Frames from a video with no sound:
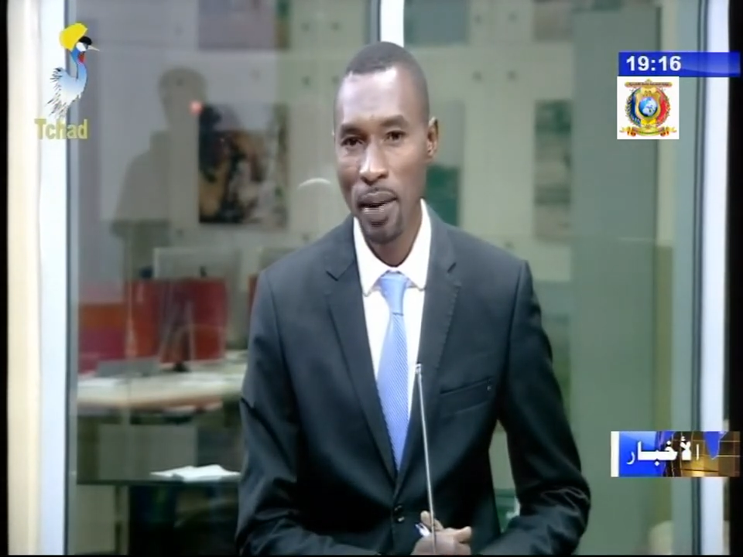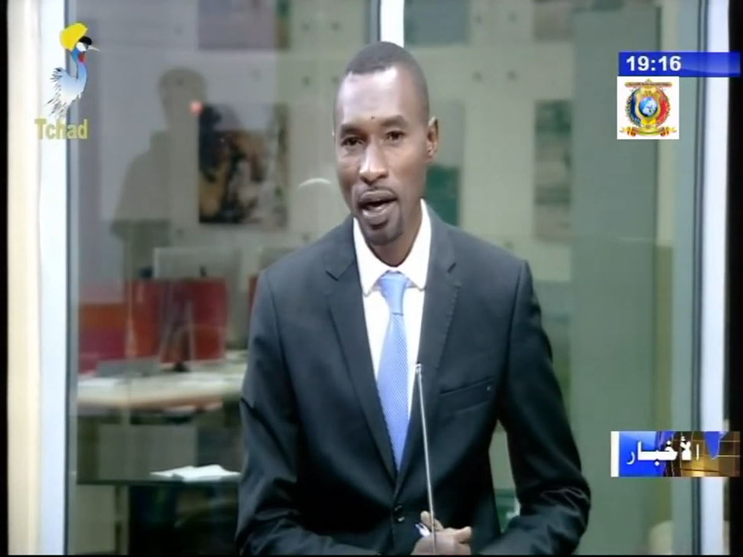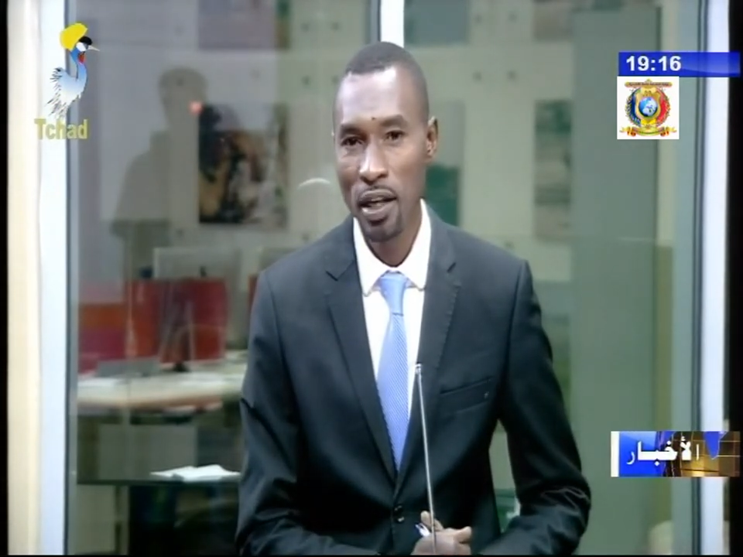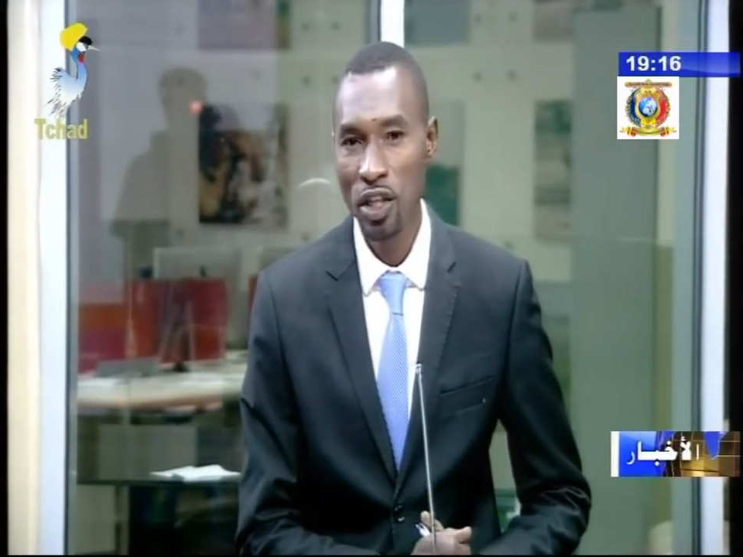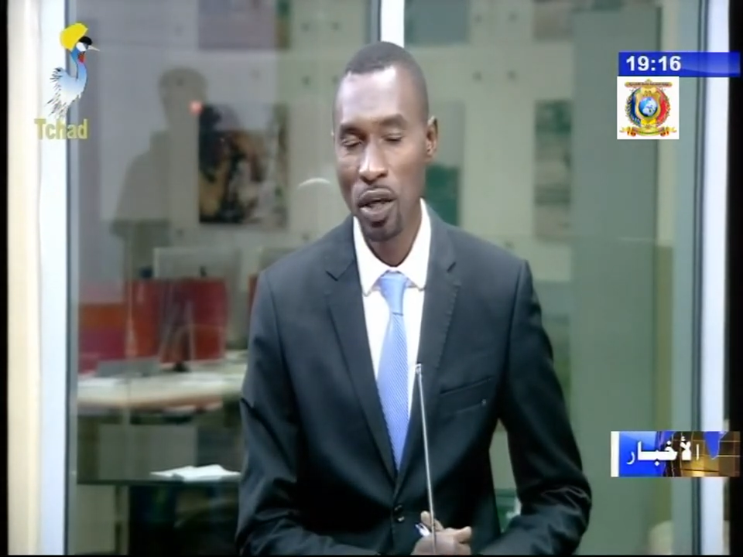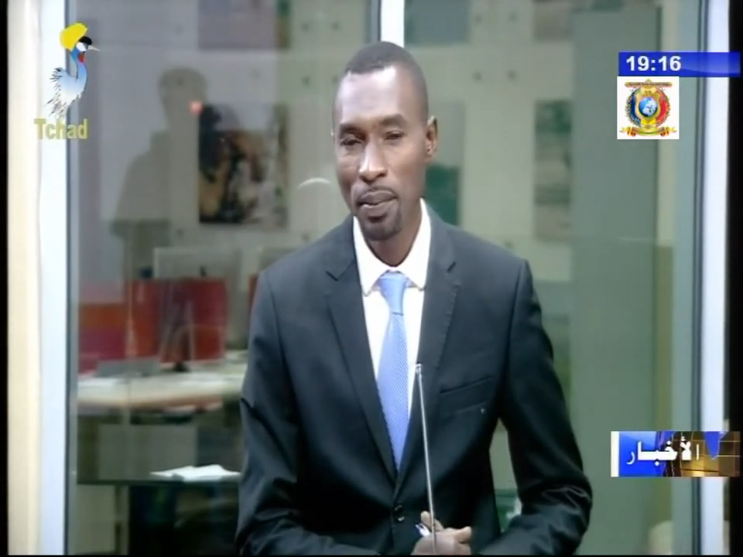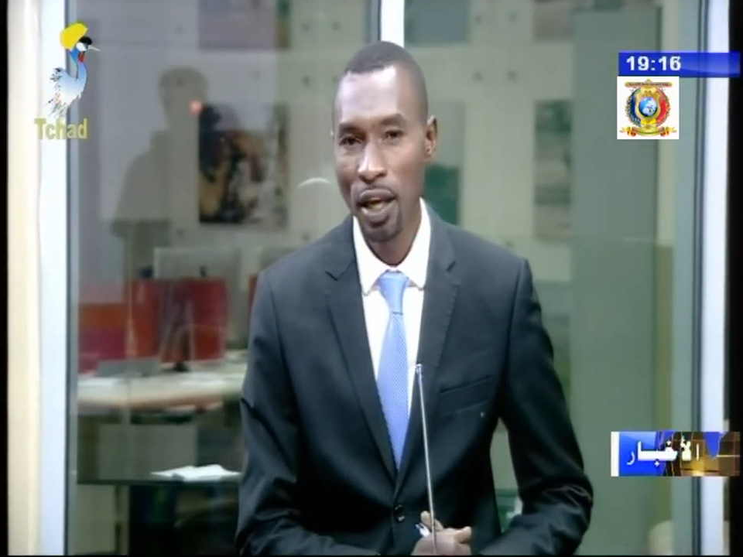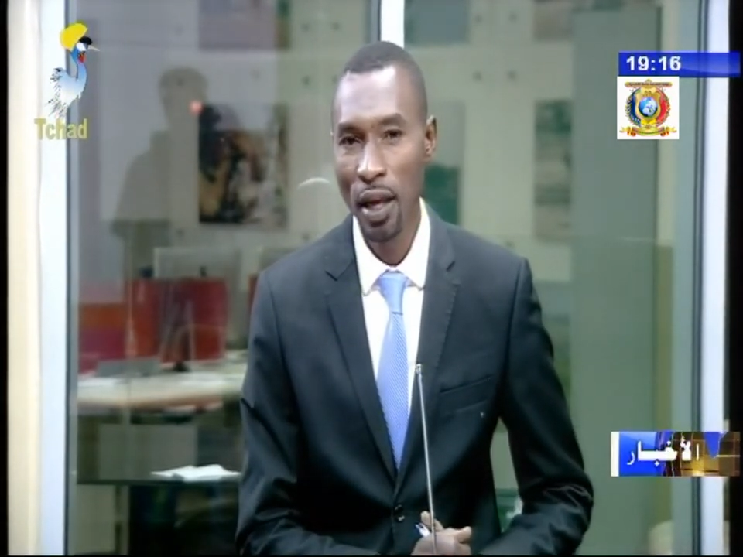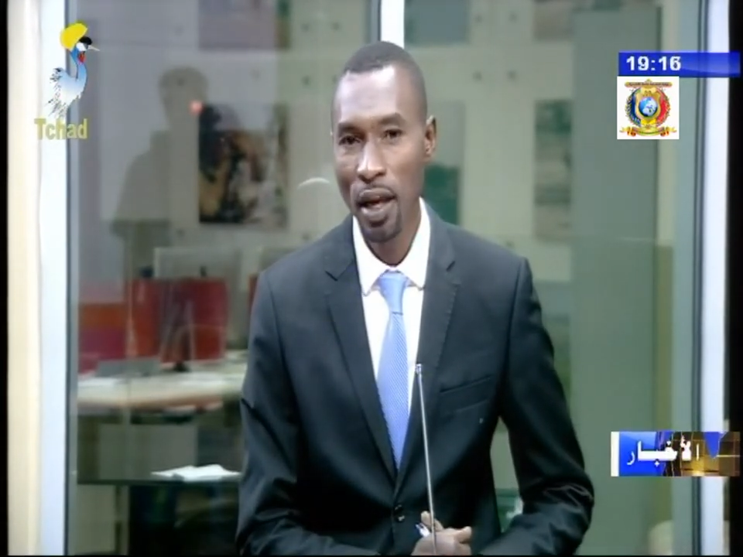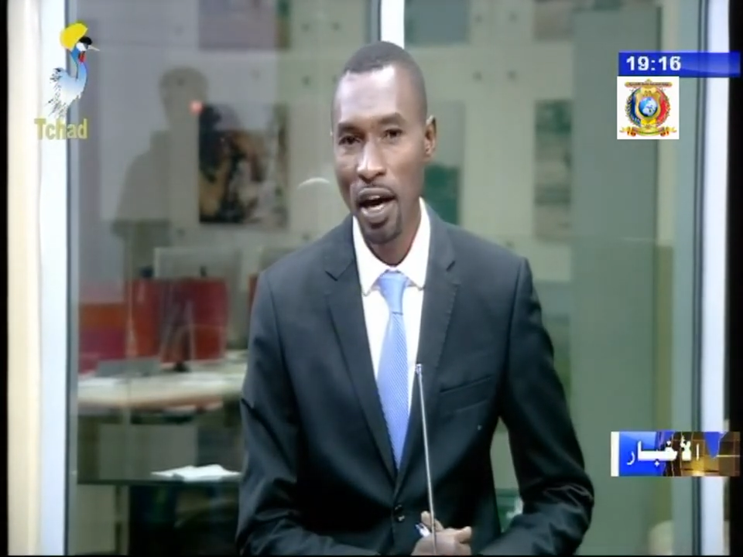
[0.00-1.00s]
المعهد
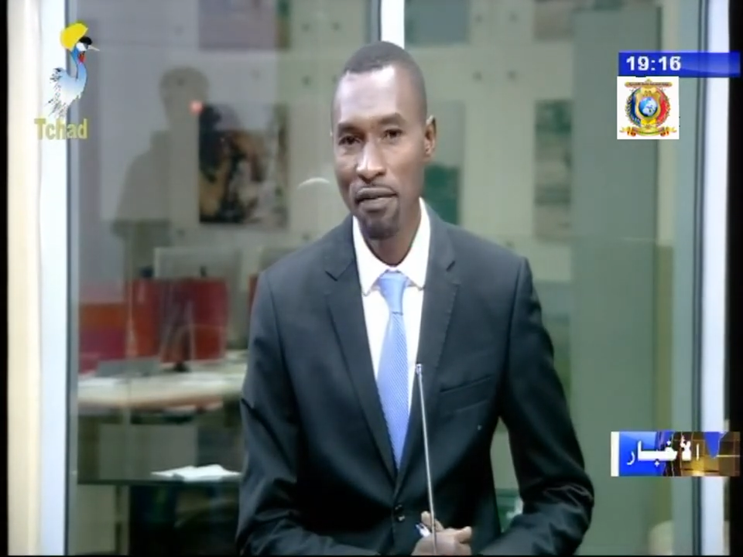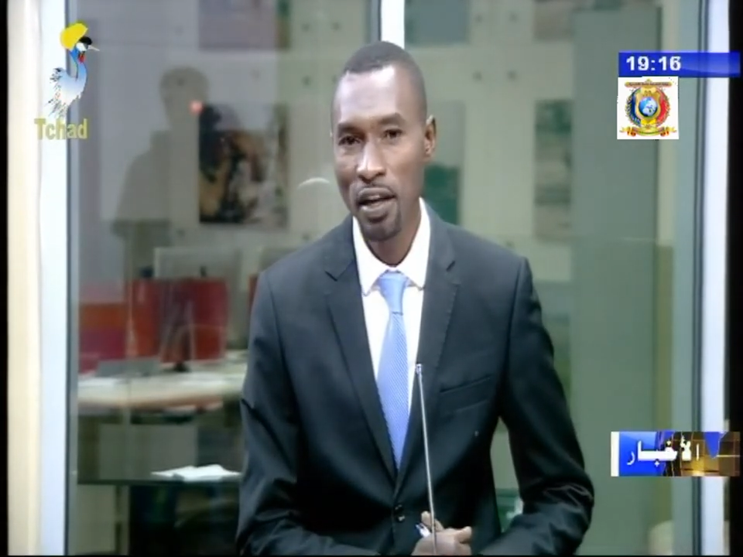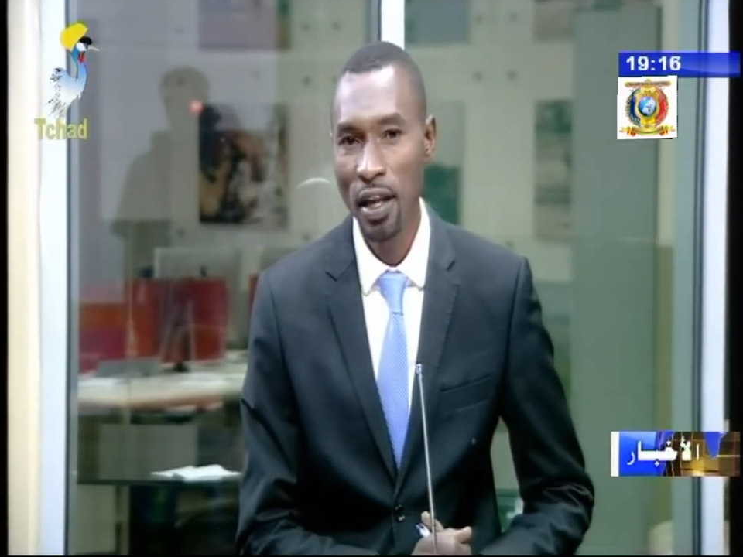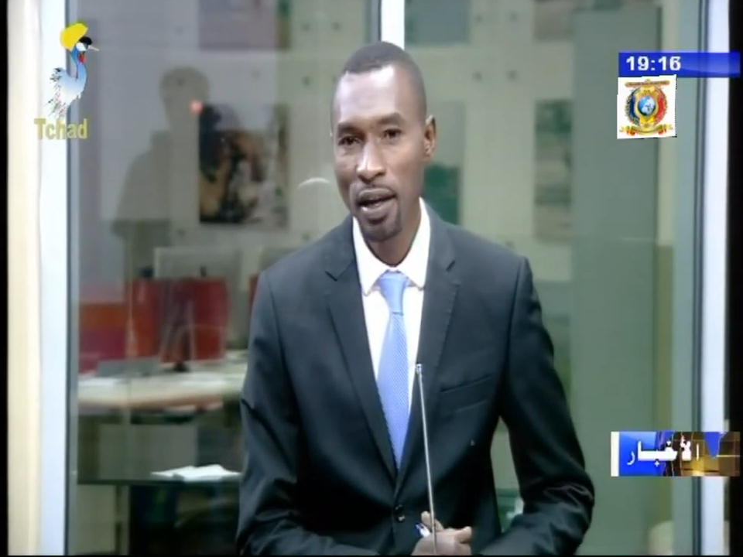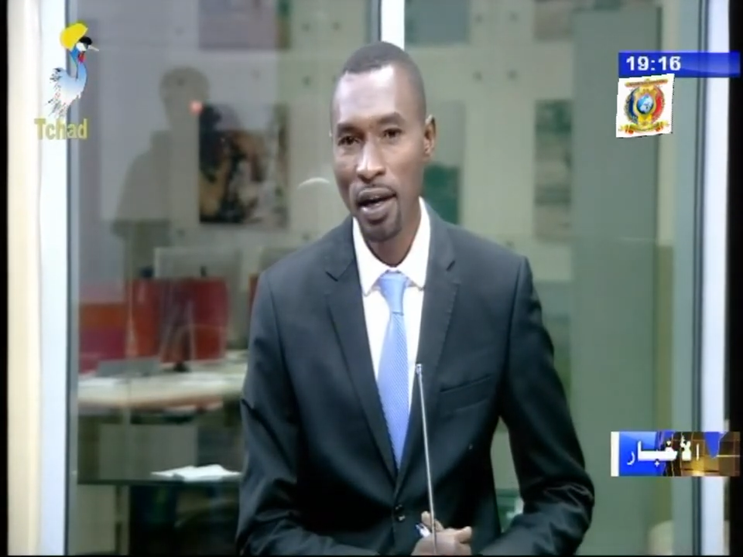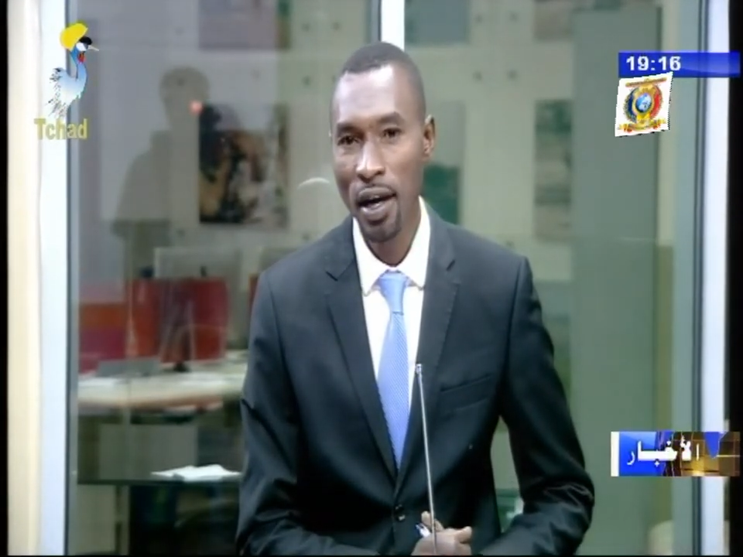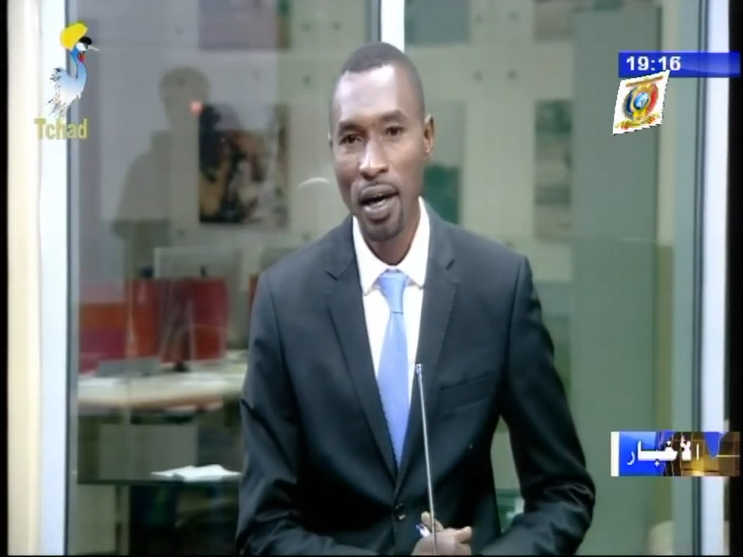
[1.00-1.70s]
الجامعي أفيدي